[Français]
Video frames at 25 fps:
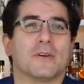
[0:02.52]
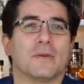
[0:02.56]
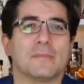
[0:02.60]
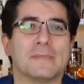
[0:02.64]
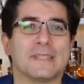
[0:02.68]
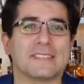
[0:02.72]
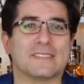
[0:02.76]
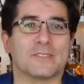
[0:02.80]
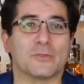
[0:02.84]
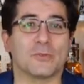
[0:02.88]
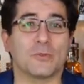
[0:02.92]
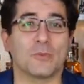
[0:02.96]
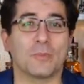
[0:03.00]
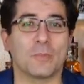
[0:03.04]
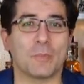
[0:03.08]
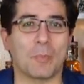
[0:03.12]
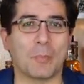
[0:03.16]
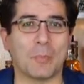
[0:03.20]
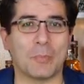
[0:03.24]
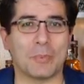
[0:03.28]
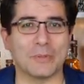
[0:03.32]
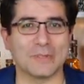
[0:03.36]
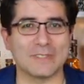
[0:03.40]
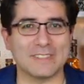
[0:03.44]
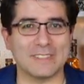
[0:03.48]
formation
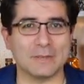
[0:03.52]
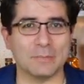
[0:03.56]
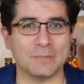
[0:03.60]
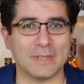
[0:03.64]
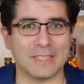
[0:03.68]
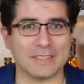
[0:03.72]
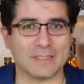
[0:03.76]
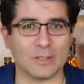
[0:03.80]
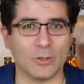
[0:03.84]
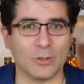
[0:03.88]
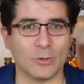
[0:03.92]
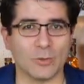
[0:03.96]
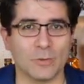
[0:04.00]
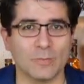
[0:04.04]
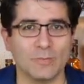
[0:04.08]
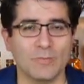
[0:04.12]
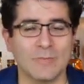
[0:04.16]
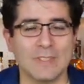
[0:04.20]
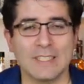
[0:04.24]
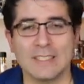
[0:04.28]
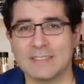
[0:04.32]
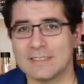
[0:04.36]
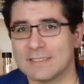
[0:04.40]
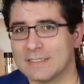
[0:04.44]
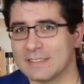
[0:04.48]
Petit Matelot.
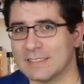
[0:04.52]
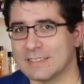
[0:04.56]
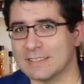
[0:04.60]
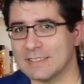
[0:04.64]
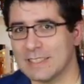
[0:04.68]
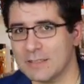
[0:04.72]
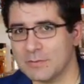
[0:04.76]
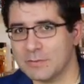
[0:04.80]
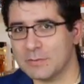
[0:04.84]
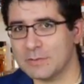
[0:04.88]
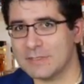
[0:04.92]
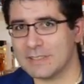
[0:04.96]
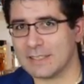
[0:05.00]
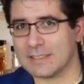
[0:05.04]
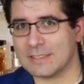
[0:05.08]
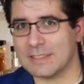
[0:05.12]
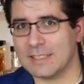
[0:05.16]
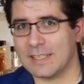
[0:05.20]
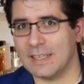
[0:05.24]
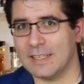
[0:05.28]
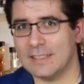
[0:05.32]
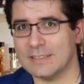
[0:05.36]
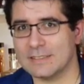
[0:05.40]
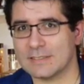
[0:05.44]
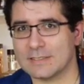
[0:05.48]
Si ça vous
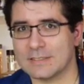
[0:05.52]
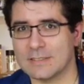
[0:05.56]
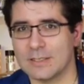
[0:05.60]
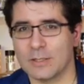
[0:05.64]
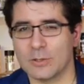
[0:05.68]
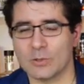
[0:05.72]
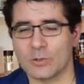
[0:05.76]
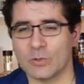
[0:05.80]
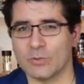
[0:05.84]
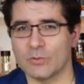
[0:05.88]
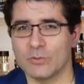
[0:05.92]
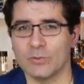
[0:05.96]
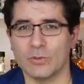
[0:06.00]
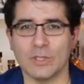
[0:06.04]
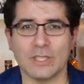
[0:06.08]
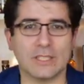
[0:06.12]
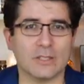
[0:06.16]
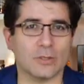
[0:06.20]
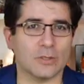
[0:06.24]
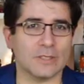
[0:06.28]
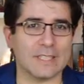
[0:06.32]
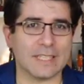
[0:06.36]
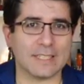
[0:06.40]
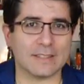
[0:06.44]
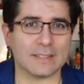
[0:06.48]
intéresse, que vous
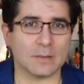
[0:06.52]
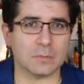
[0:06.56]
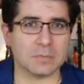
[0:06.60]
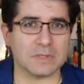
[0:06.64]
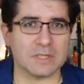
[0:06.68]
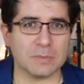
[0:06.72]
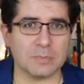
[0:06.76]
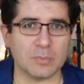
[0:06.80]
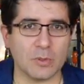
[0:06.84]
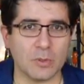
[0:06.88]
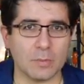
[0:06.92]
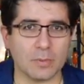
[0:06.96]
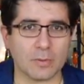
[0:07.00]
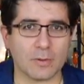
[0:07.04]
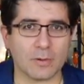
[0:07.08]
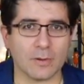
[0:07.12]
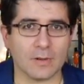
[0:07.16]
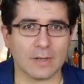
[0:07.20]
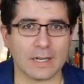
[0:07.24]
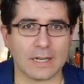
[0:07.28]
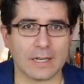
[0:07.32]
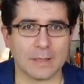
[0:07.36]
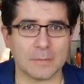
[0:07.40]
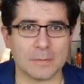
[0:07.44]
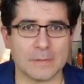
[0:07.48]
voulez connaître un petit peu le
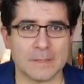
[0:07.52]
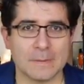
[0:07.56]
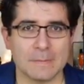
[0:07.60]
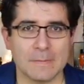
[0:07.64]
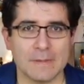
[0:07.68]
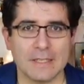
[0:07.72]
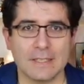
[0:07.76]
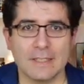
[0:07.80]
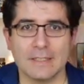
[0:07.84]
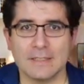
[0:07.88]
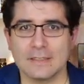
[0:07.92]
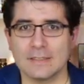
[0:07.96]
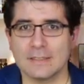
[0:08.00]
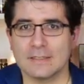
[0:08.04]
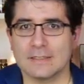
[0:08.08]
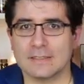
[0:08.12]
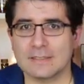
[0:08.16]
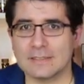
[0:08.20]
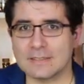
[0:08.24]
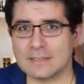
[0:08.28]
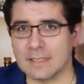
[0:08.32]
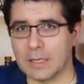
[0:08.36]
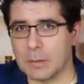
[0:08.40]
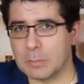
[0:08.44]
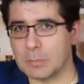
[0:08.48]
programme,
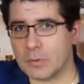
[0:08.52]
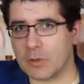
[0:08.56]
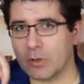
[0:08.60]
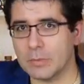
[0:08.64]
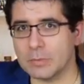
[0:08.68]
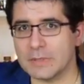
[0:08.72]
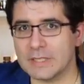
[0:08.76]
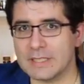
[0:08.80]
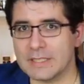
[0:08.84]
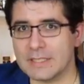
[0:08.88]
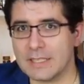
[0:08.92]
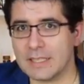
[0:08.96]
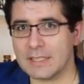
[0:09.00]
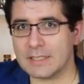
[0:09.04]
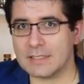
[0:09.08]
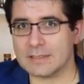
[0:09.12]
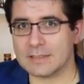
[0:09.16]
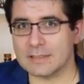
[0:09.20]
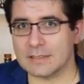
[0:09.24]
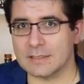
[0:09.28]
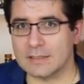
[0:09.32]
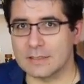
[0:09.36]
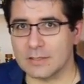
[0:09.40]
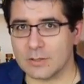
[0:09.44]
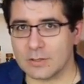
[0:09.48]
c'est le premier lien
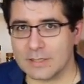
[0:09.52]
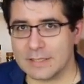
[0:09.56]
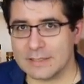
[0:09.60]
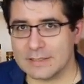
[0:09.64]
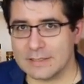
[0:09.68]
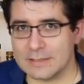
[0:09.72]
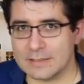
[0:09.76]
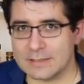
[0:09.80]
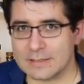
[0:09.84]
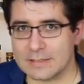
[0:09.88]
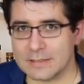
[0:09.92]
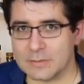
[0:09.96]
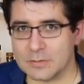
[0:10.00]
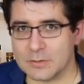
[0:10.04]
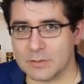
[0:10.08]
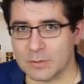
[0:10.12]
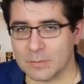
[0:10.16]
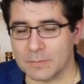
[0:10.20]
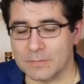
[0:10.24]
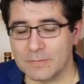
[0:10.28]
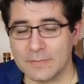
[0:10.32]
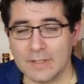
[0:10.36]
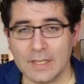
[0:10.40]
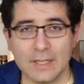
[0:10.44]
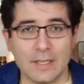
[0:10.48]
dans la
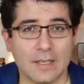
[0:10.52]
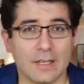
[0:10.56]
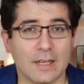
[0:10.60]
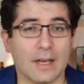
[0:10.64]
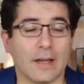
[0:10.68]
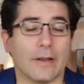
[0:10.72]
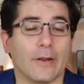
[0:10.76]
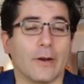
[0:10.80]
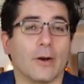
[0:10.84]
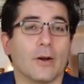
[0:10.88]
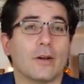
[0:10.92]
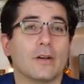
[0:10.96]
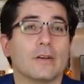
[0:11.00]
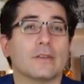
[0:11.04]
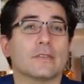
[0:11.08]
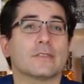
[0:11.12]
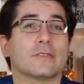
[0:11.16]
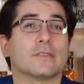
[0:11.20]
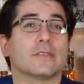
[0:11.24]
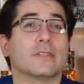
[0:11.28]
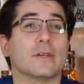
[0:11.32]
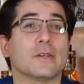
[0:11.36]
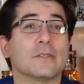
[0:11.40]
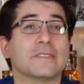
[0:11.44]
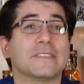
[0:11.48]
description. Alors,
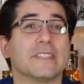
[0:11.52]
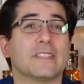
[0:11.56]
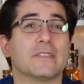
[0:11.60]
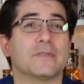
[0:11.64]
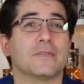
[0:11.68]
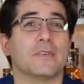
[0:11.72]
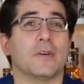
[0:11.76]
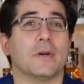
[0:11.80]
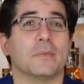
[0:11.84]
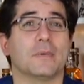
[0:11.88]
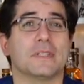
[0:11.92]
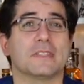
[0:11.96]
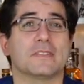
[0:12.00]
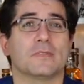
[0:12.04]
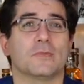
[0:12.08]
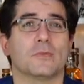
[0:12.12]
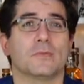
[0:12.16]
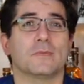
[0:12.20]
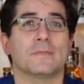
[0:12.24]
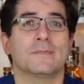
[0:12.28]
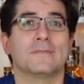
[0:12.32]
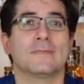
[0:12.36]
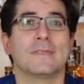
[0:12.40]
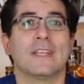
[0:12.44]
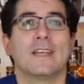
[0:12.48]
dans cette
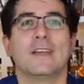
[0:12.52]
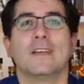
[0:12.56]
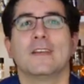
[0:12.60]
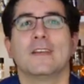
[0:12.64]
formation,